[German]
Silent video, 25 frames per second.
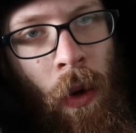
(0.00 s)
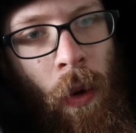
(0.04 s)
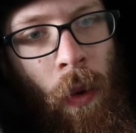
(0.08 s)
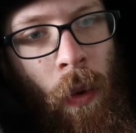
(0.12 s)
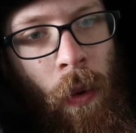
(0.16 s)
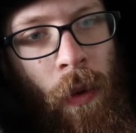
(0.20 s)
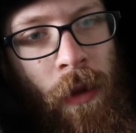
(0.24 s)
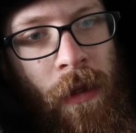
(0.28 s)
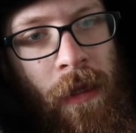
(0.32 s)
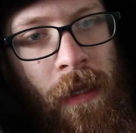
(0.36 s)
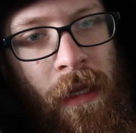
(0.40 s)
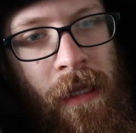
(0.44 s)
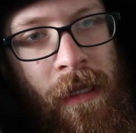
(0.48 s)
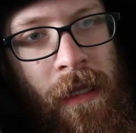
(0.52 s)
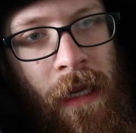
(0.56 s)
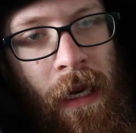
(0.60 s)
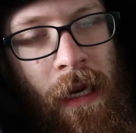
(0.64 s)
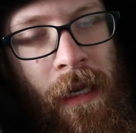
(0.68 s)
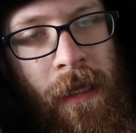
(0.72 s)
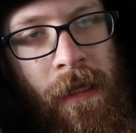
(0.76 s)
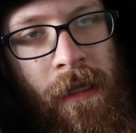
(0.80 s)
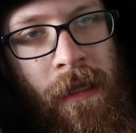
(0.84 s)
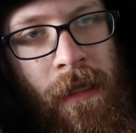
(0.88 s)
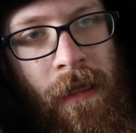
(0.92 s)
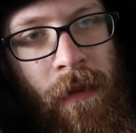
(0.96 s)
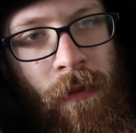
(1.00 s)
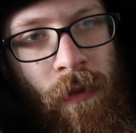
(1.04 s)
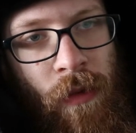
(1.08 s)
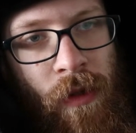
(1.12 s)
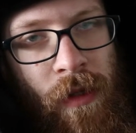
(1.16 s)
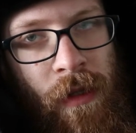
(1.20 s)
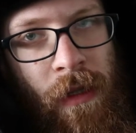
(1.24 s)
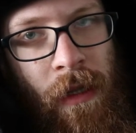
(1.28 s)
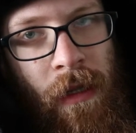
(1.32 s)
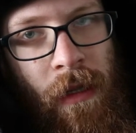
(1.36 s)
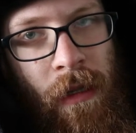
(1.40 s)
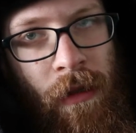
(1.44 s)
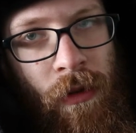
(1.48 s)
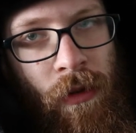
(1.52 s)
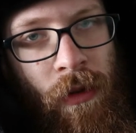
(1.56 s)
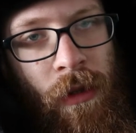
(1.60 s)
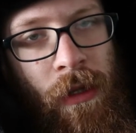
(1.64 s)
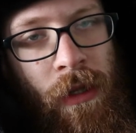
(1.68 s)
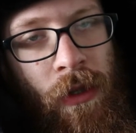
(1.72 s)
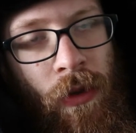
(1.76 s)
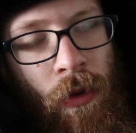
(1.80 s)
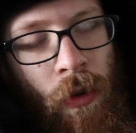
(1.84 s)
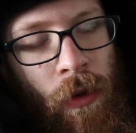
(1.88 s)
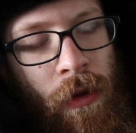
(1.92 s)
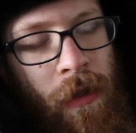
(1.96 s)
Und das heißt, ich muss dann
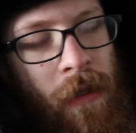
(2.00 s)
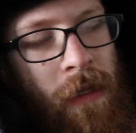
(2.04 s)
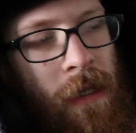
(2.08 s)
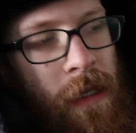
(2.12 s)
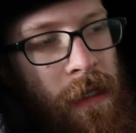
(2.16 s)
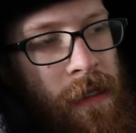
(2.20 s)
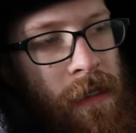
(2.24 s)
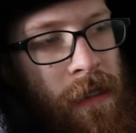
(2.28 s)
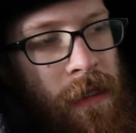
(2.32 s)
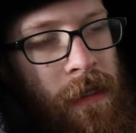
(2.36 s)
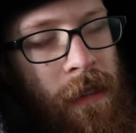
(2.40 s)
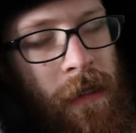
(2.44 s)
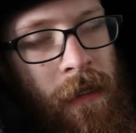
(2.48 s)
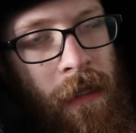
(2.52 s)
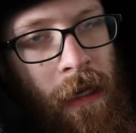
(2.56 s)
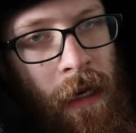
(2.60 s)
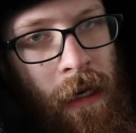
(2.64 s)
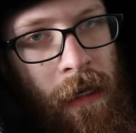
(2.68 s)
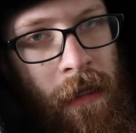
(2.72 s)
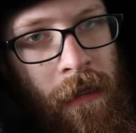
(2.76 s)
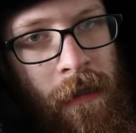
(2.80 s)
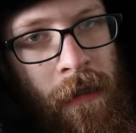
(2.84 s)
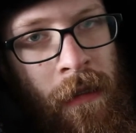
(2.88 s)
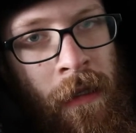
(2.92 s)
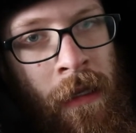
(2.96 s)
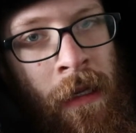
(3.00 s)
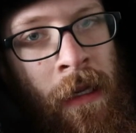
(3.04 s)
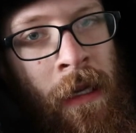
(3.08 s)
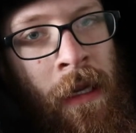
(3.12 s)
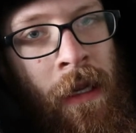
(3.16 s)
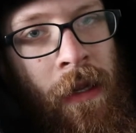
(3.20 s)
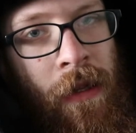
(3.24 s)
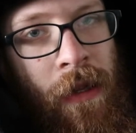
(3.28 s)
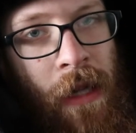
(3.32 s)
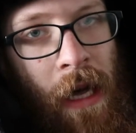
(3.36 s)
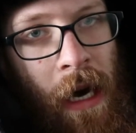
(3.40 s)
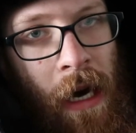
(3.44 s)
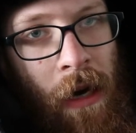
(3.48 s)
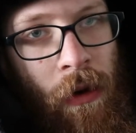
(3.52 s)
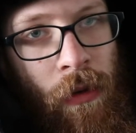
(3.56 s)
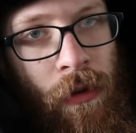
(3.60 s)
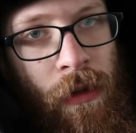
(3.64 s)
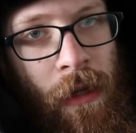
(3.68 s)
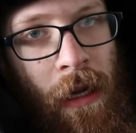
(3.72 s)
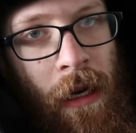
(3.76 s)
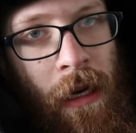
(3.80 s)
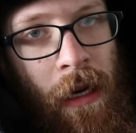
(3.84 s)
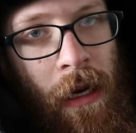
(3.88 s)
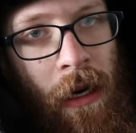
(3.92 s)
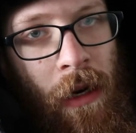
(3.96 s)
natürlich gucken, dass ich die Teile nach und
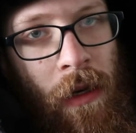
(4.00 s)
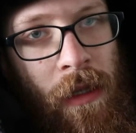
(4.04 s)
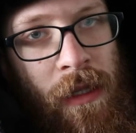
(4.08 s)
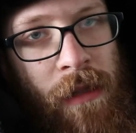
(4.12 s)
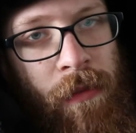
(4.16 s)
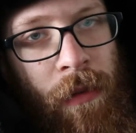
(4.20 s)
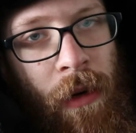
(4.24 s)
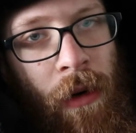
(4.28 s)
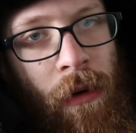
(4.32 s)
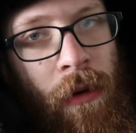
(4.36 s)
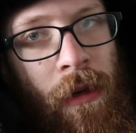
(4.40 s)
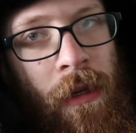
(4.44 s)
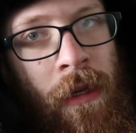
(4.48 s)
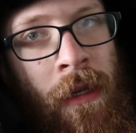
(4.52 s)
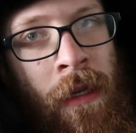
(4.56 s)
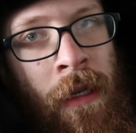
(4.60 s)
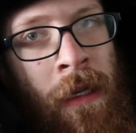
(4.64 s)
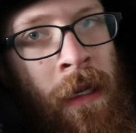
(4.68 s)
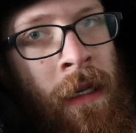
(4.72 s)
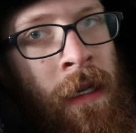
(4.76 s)
nach ausbaue,